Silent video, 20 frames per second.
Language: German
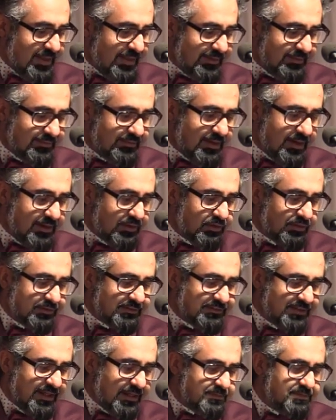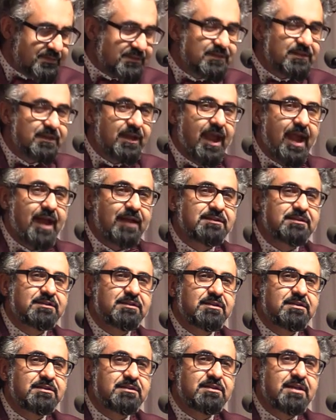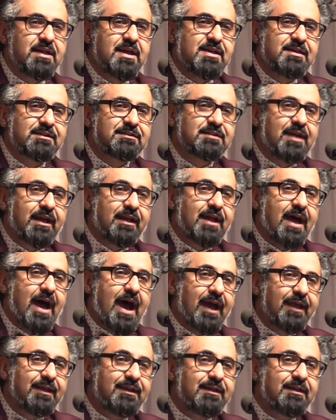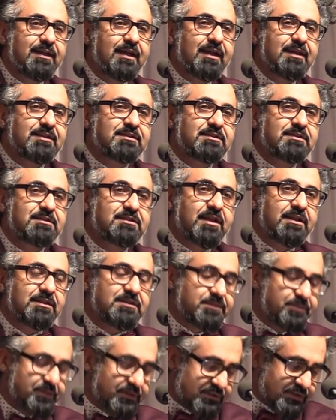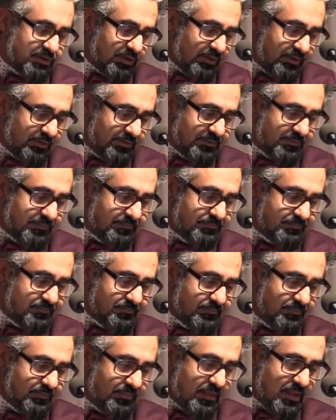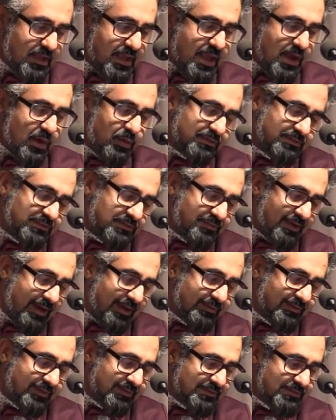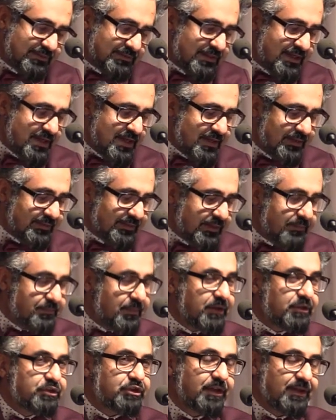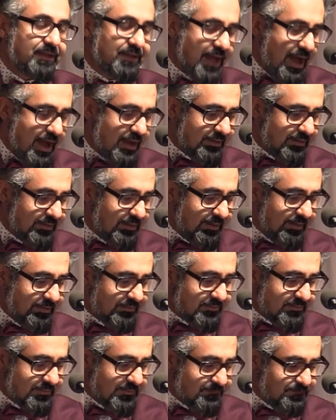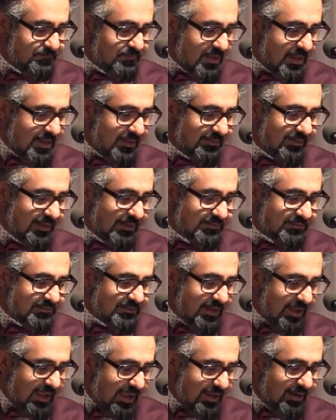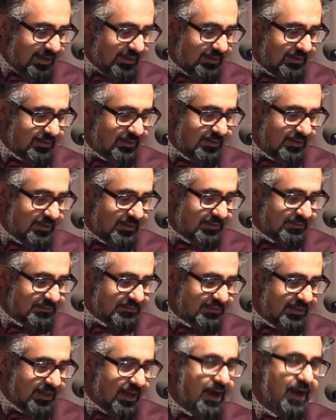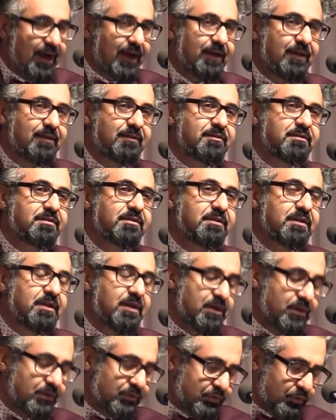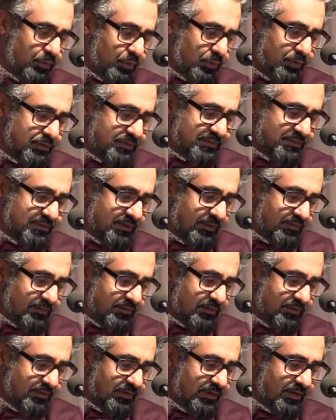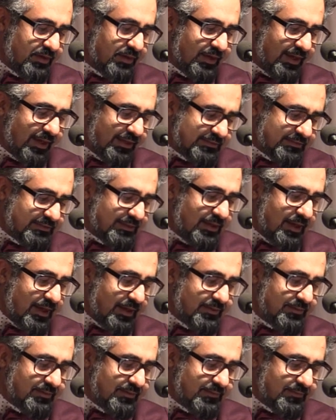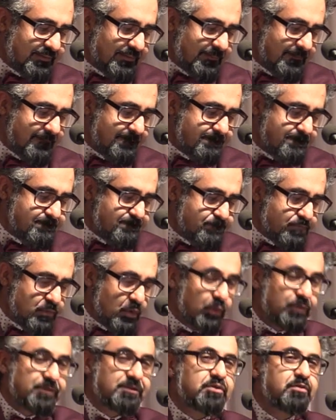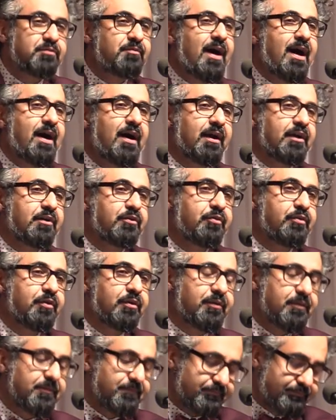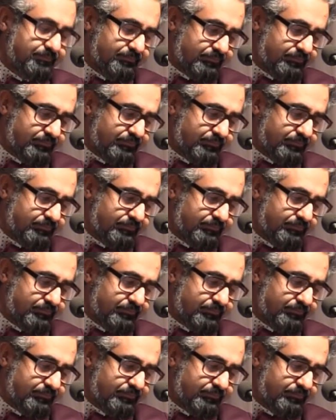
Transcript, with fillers: in der Gott selbst erstens seine eigene Existenz bezeugt und zweitens den Menschen nahelegt, dass er sie heilt, tröstet, recht leitet und zur Wahrheit führt.